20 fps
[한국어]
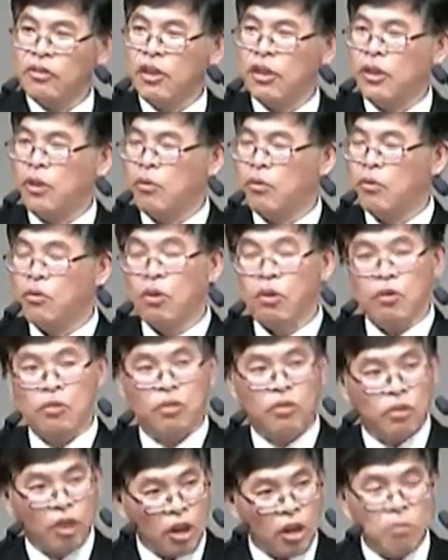때 나오는 그래
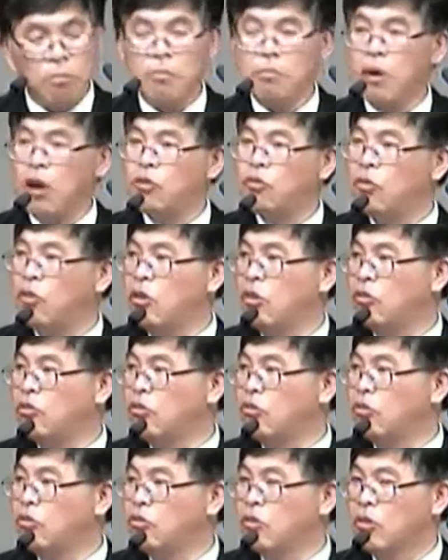때리면
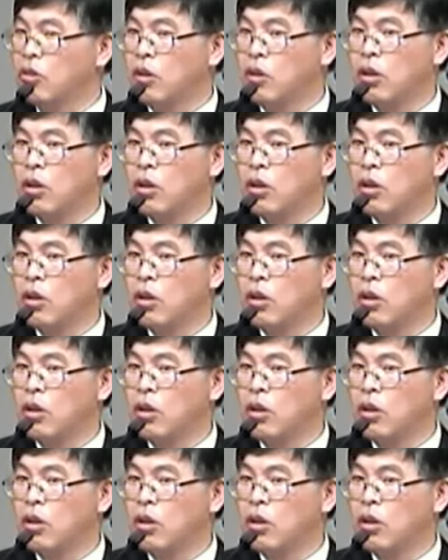맞아야지.